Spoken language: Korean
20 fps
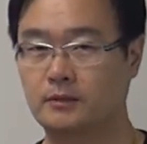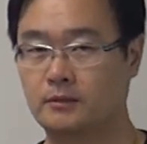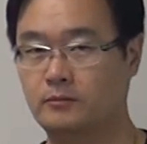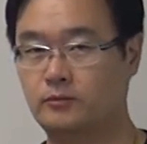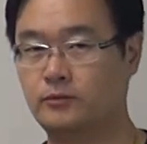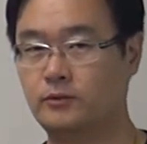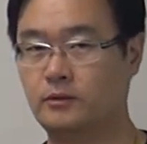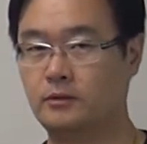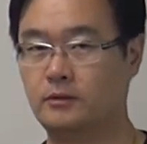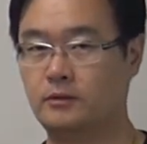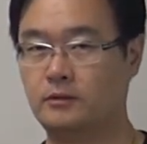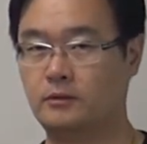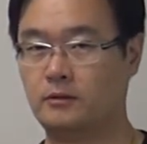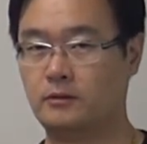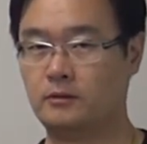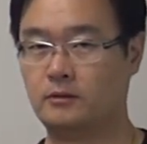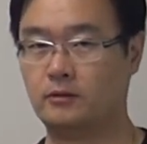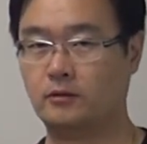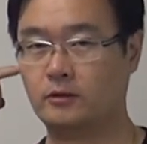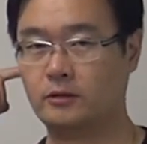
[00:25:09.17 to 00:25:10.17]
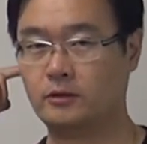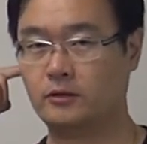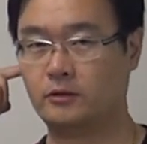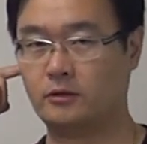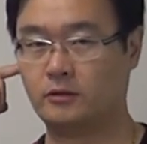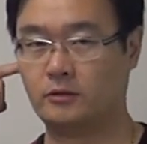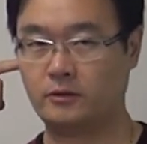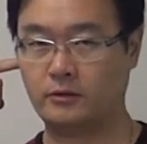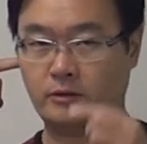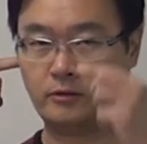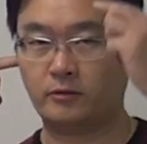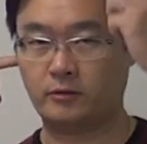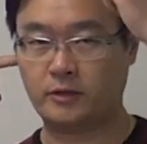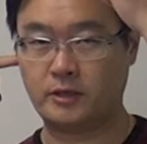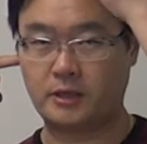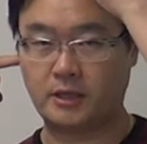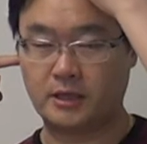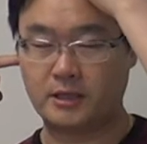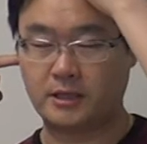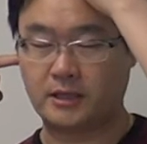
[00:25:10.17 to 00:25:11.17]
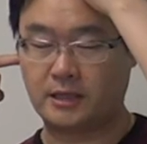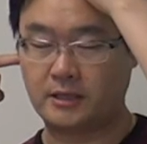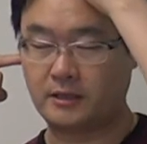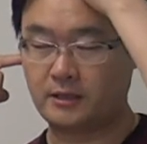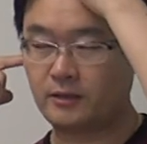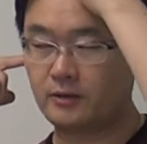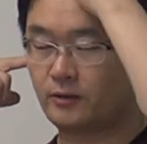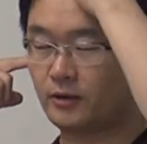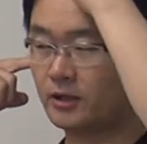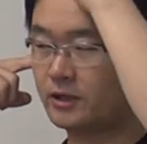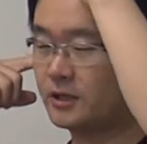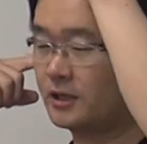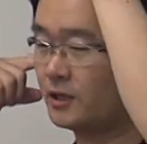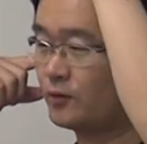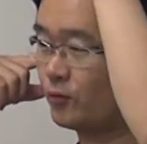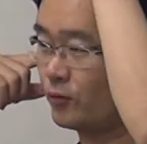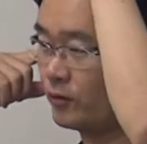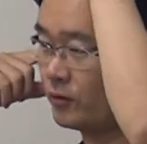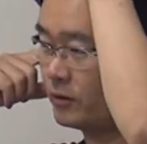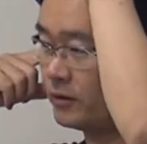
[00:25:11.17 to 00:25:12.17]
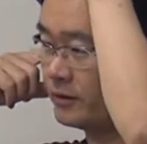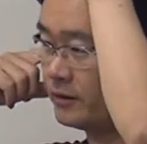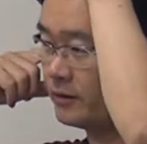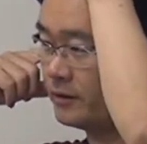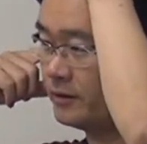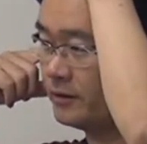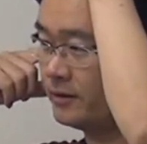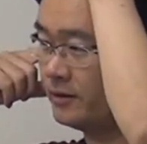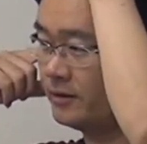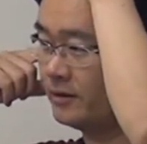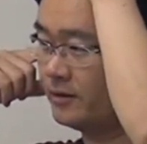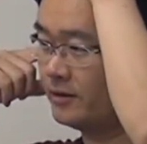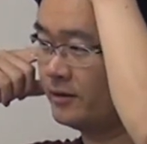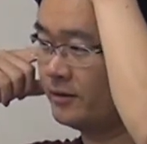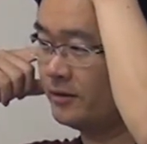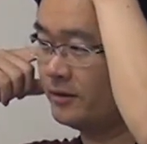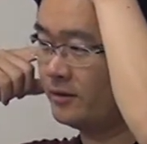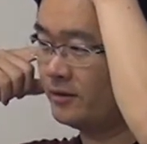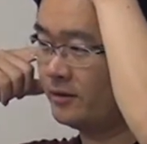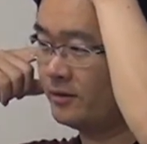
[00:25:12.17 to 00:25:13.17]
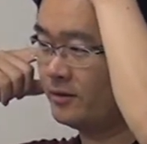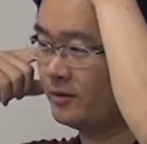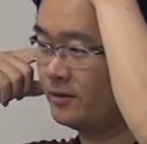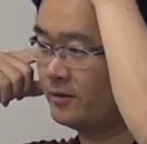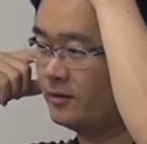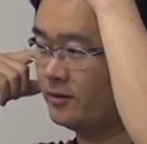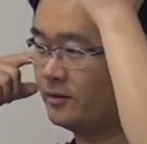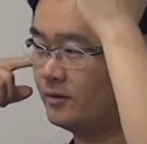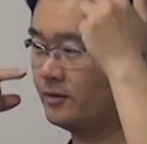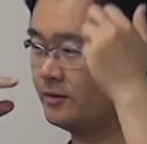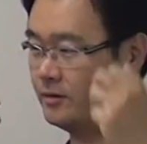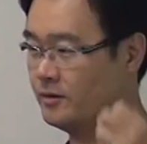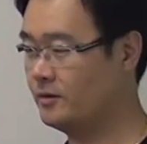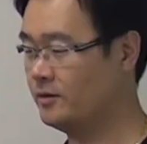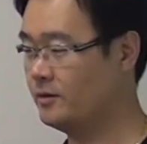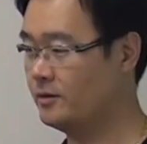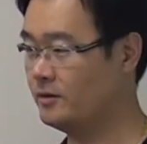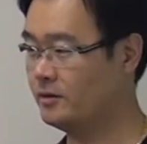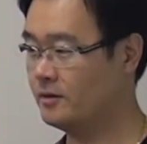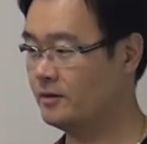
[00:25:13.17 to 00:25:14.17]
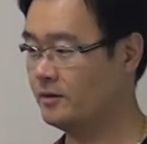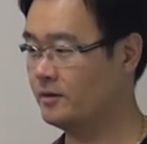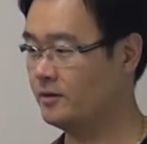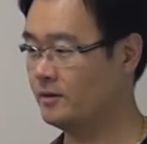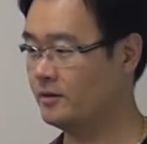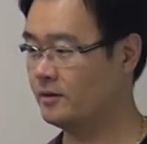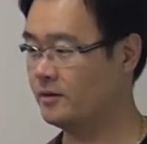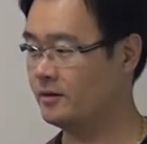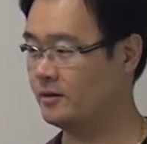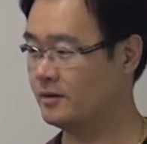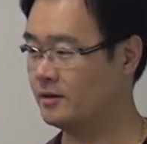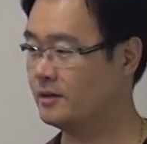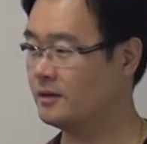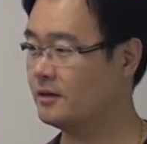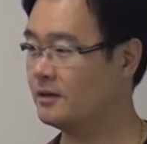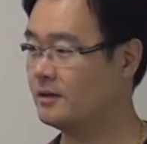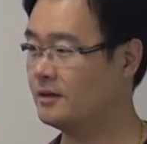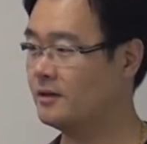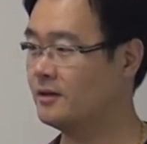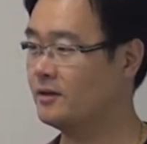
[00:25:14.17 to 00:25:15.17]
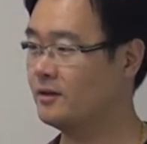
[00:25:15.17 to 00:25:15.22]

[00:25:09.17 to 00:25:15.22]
혹시 여기서 여기까지 가는데 되게 시간이 오래 걸려요? 아, 다음 달 네?